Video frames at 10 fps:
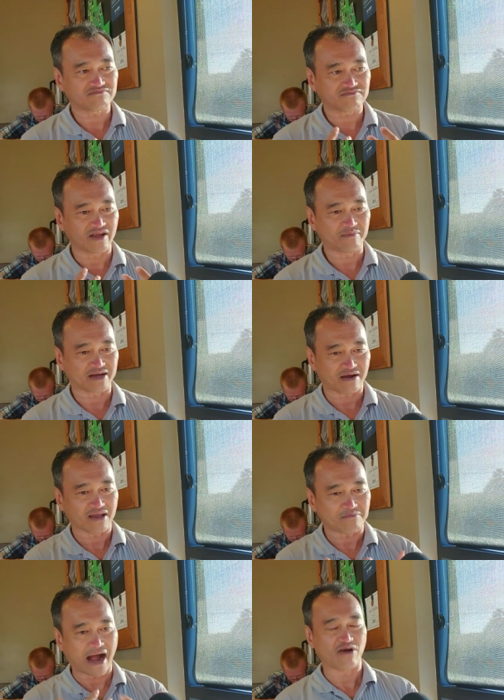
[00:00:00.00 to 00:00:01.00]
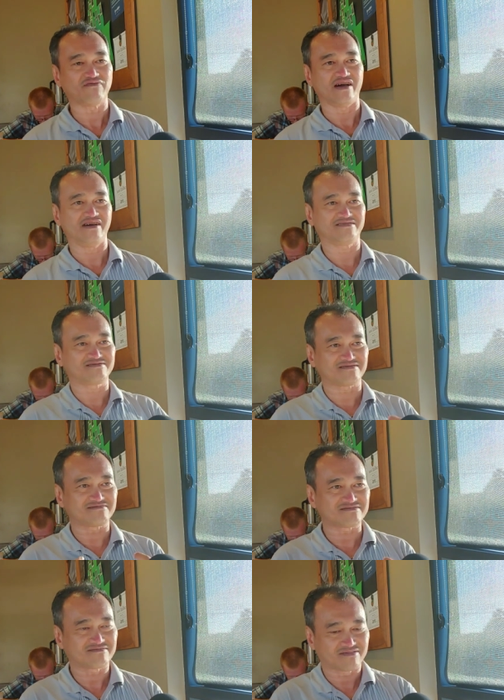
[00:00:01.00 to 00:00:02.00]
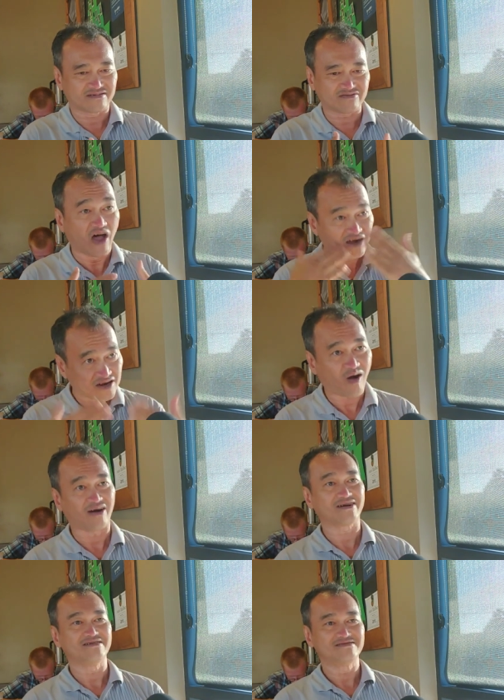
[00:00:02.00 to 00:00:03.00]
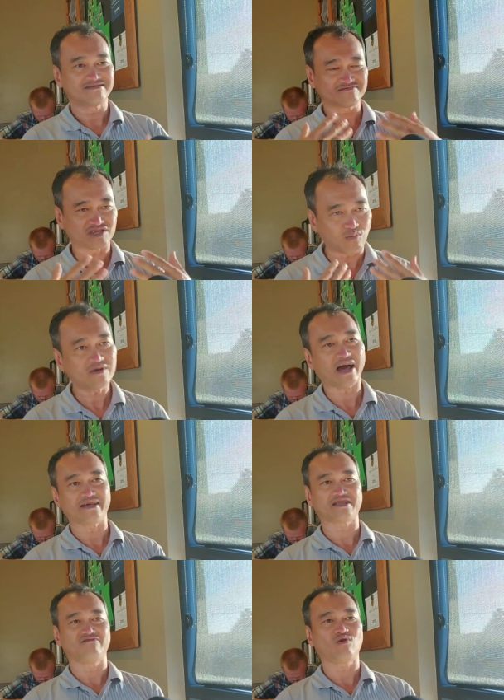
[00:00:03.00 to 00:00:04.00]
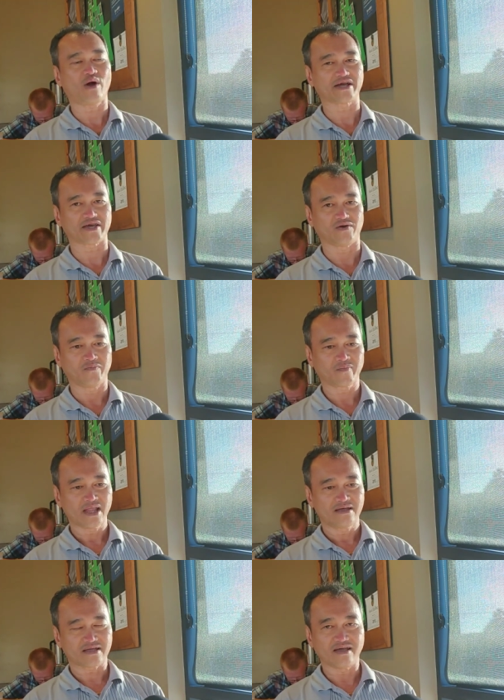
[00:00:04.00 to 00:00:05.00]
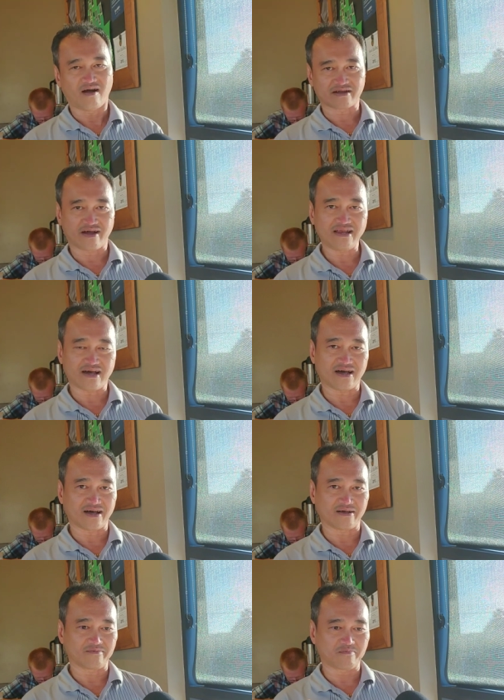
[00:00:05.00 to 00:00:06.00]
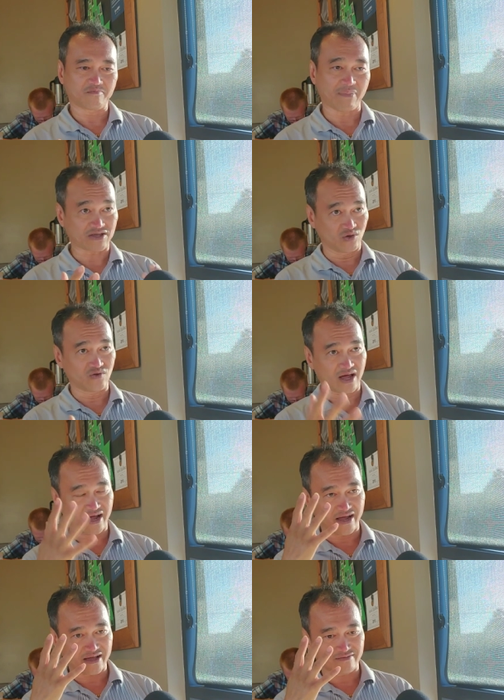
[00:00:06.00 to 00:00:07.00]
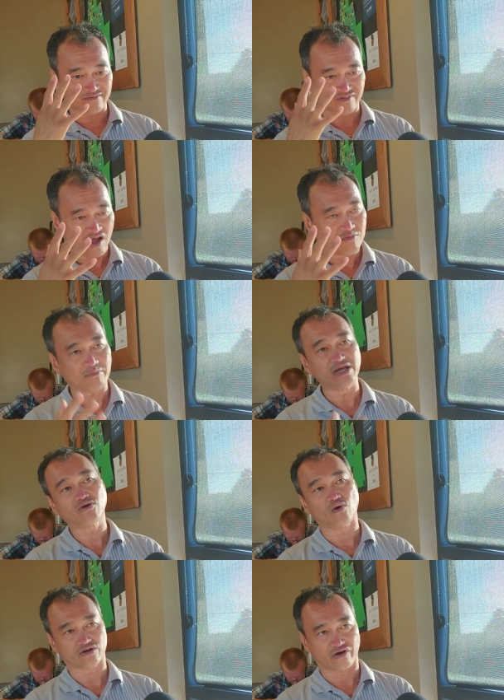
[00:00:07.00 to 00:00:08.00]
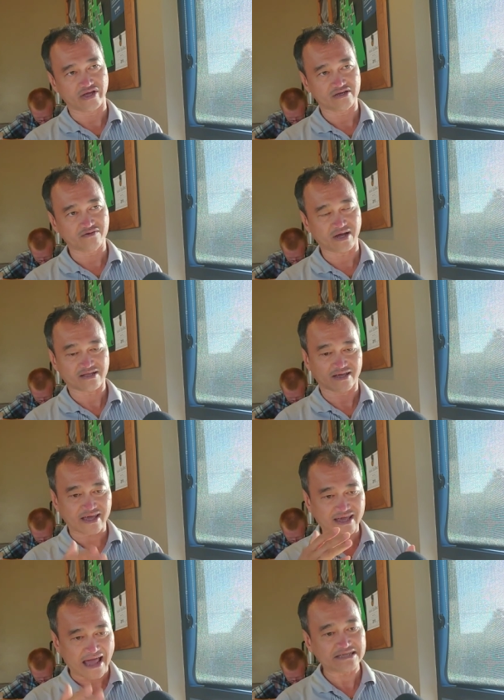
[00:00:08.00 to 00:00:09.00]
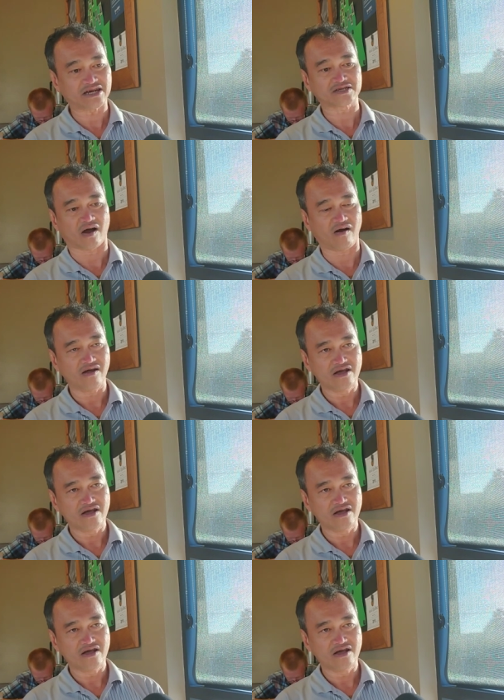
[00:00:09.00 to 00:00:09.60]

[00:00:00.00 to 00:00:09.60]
để mà gọi là bảo vệ, đỡ đòn chống lại tỷ phú Hoàng Kiều. Thì họ nói là mặc dù là nếu mà bị thua rồi, đúng không ạ, thì cái cá nhân đó